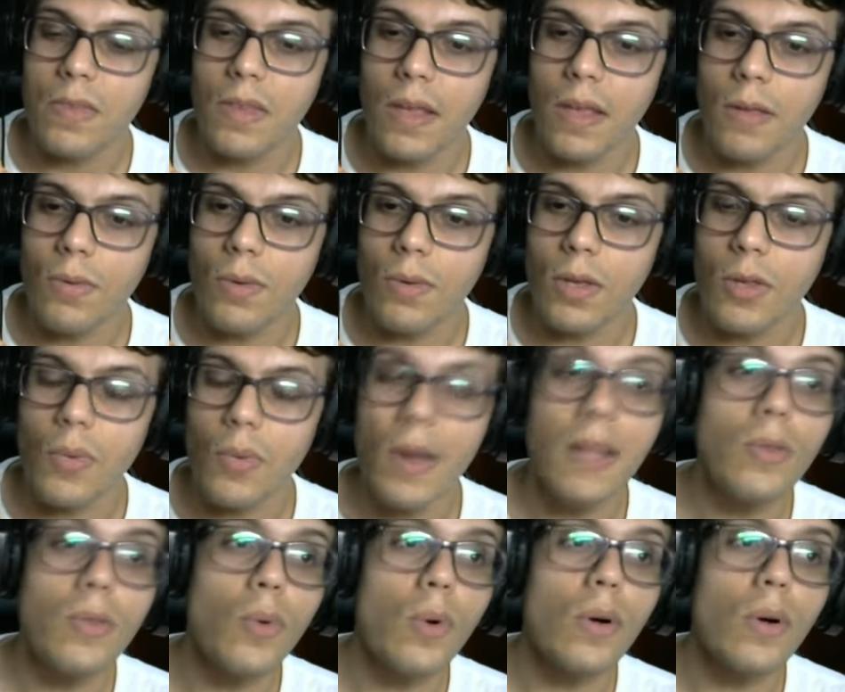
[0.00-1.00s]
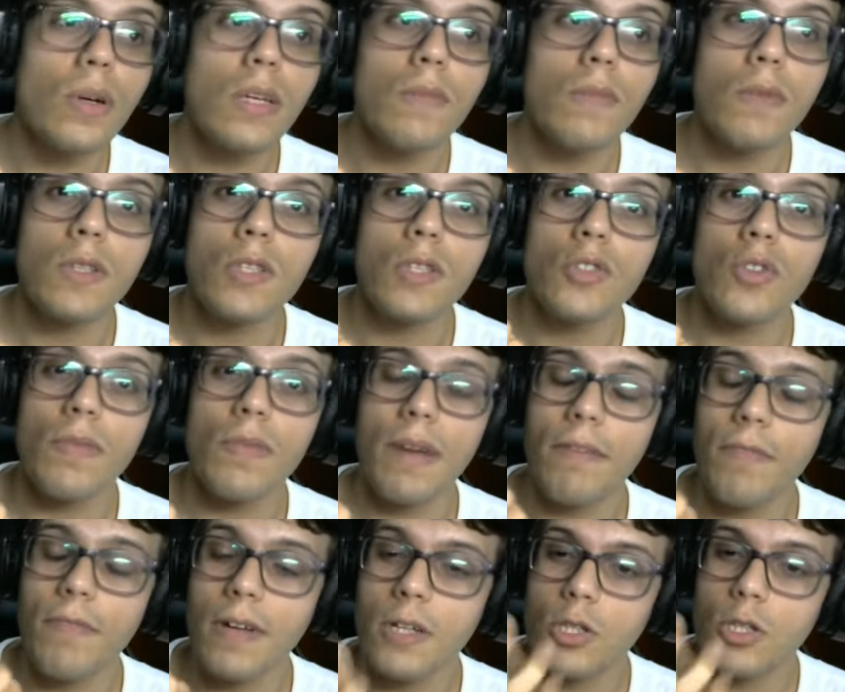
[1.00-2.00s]
Tanto que não é à toa que você só
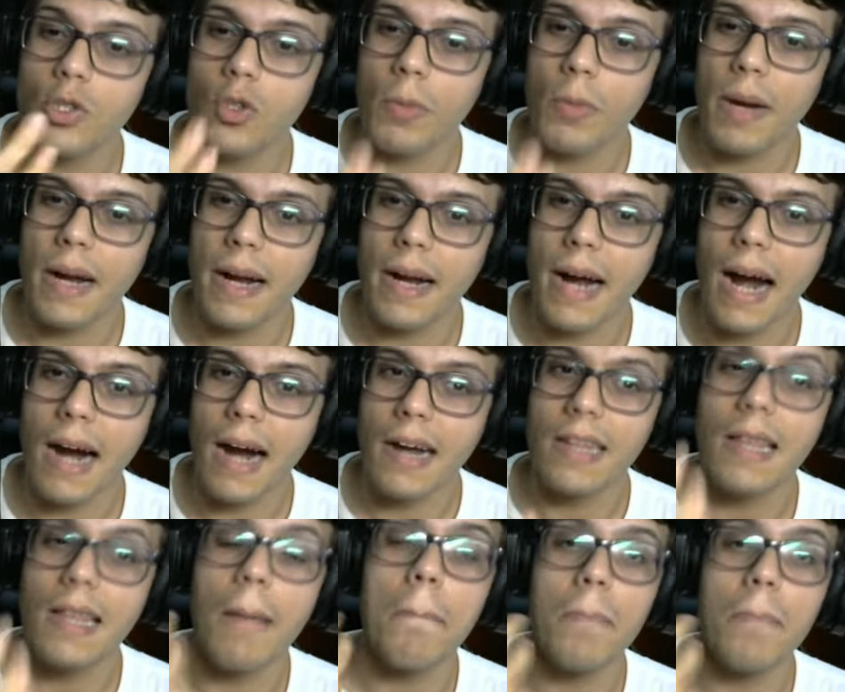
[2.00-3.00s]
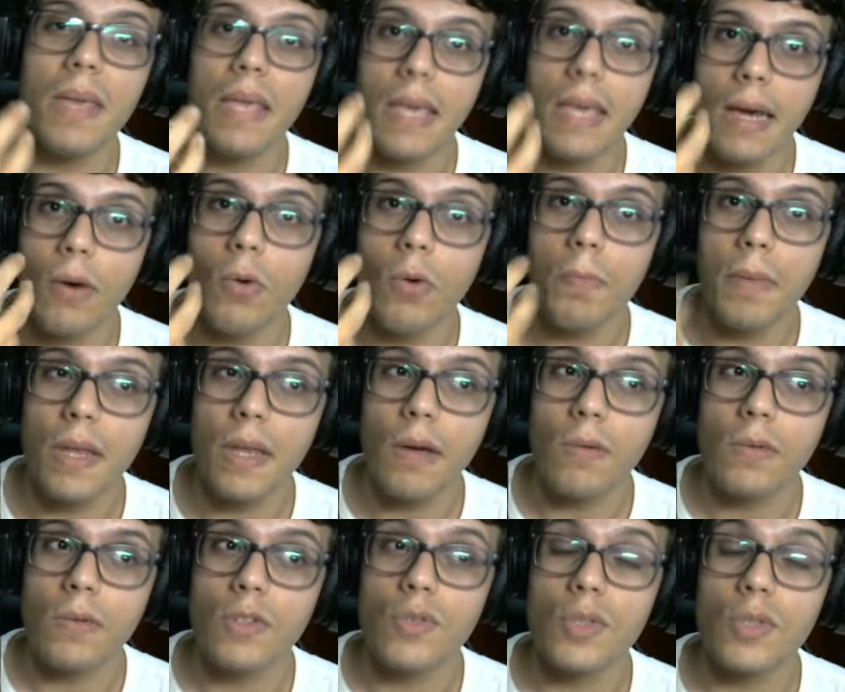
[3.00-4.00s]
vai falar de sobrecarga, na minha
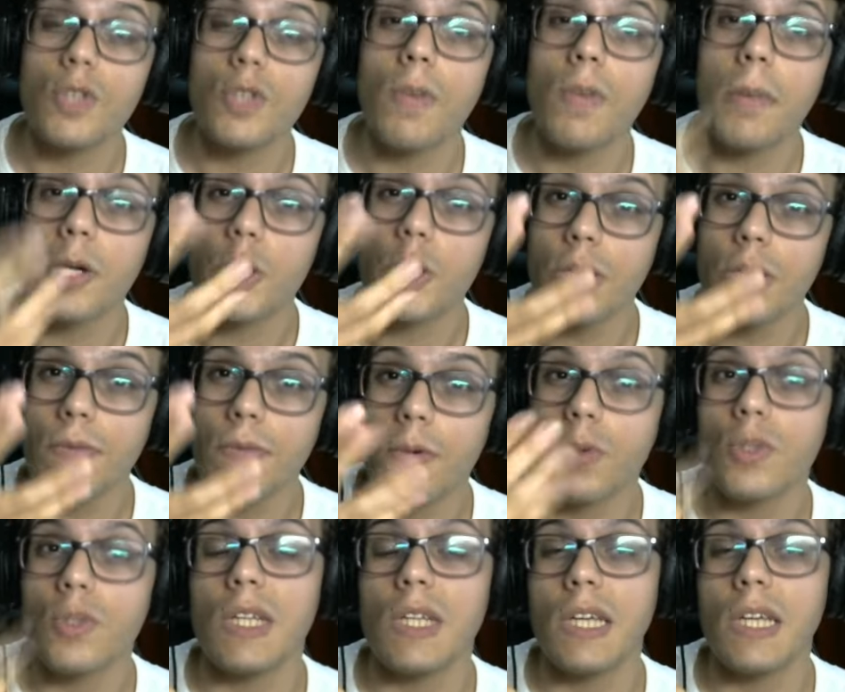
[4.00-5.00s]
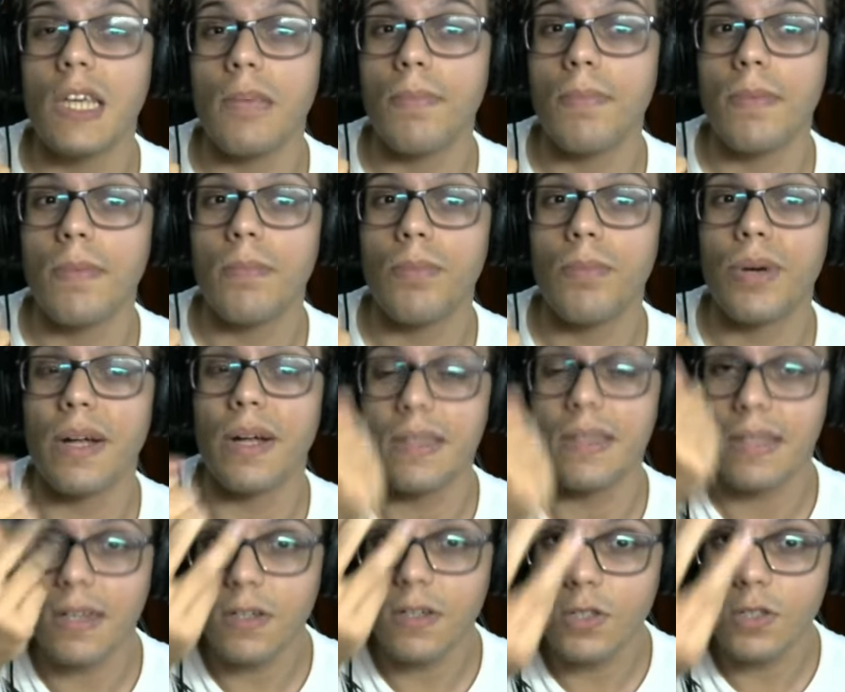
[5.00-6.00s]
opinião, se você tiver uma Chevrolet na equipe, porque
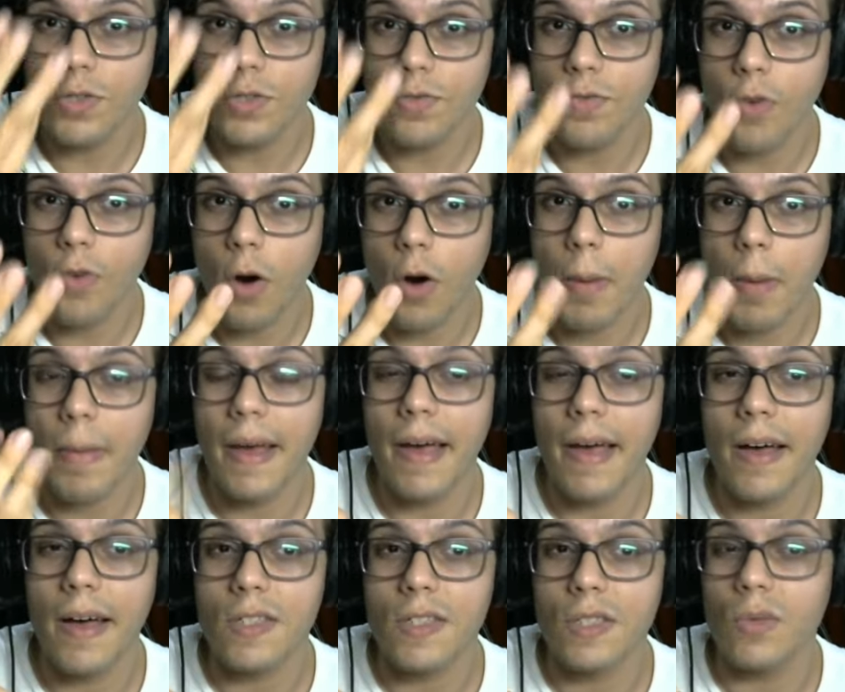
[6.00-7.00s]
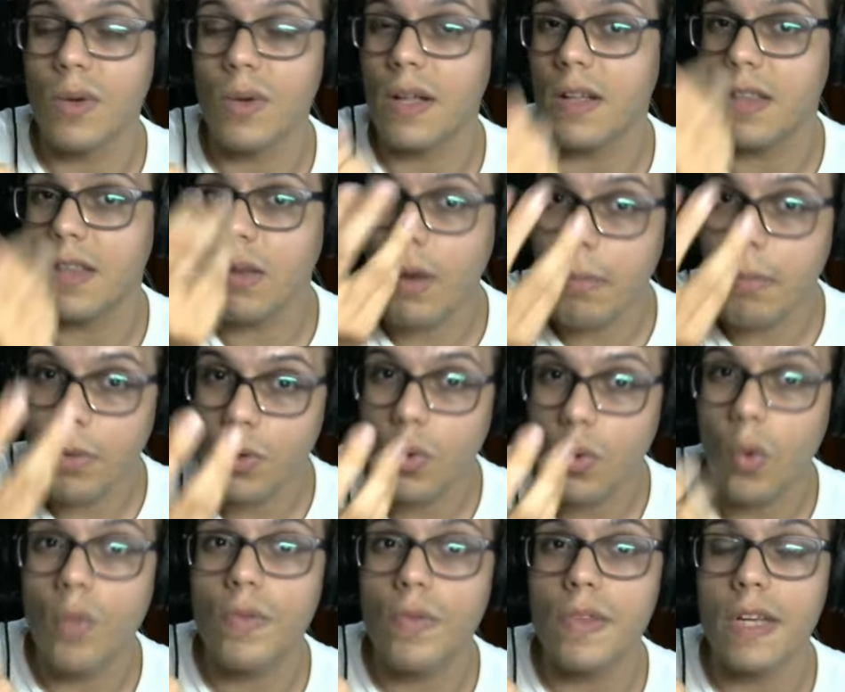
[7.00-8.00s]
ela transforma uma reação que ela não é
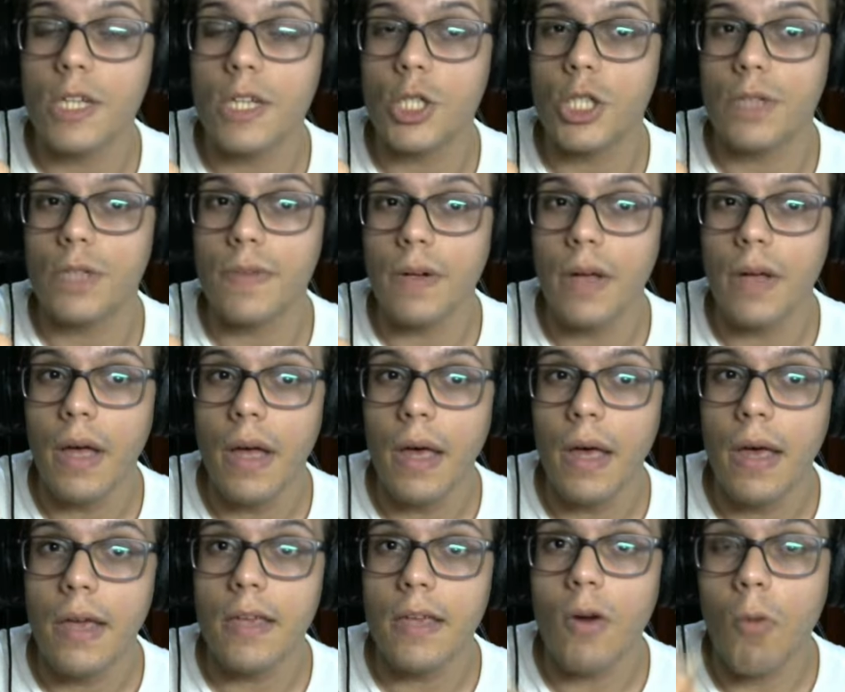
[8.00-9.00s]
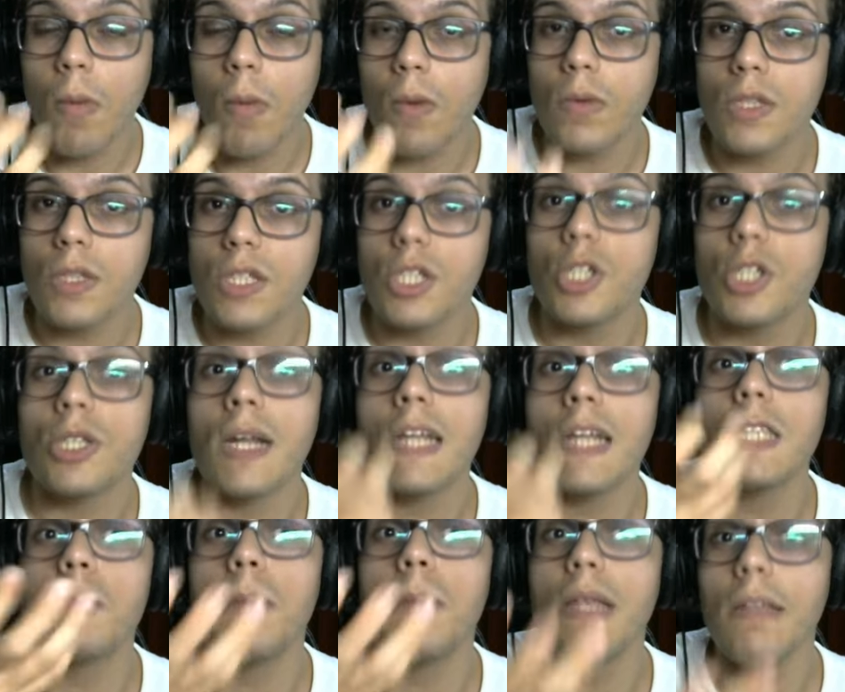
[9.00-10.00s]
muito convidativa em alguma coisa que te
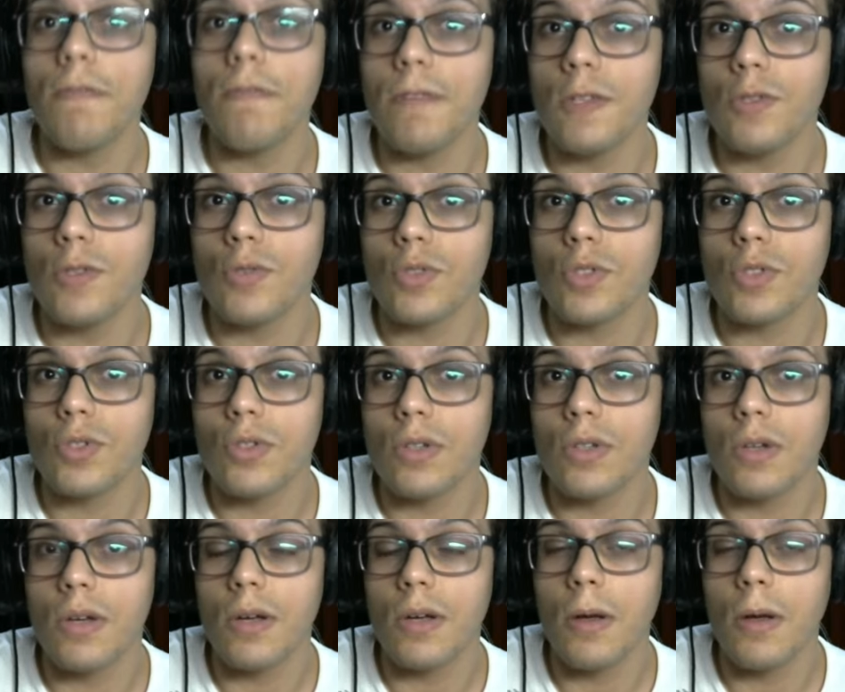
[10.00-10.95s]
traz benefícios.